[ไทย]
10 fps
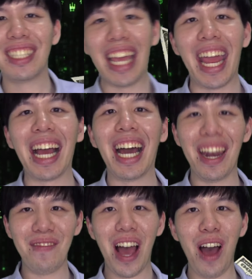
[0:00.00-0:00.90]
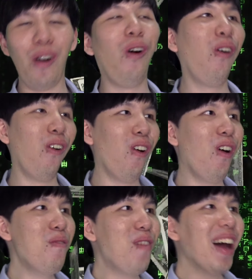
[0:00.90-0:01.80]
เสกเงินมา โอ้โห
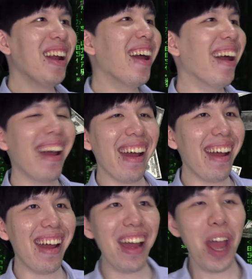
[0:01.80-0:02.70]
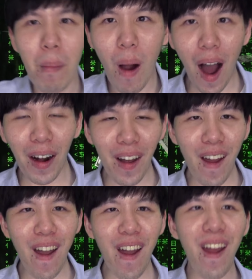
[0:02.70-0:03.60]
มาี่
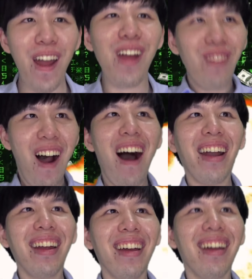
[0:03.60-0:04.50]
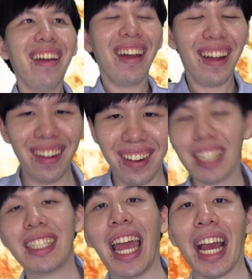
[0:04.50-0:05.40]
มาี่มาี่
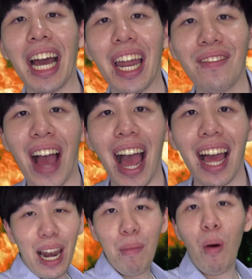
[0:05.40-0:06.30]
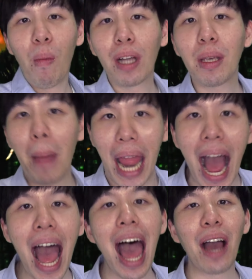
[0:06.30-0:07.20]
เสกเงินมา แล้วผมก็จะไป
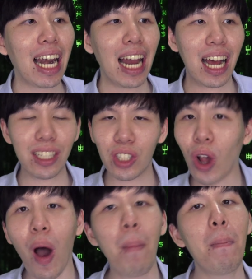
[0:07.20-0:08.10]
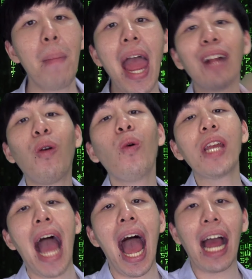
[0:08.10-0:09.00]
ห้าง แล้วก็ช็อปแม่งทุก
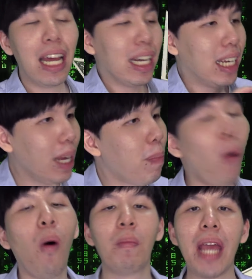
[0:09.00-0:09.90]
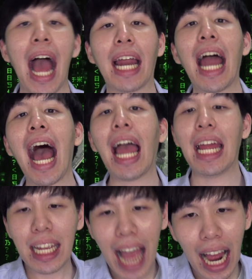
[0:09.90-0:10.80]
อย่างที่ผมอยากได้
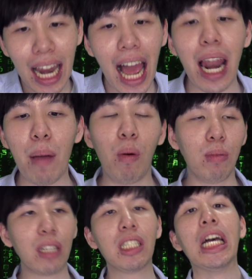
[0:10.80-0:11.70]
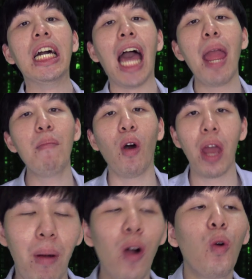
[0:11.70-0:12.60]
อยากได้อะไรผมจะซื้อให้หมด
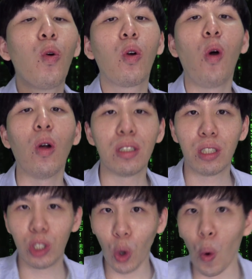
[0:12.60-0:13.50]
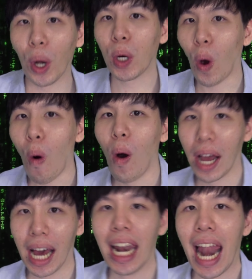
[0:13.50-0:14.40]
เพราะกูกดสูตรโกง
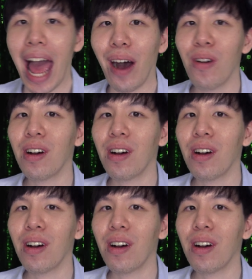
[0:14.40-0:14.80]
เงินแล้ว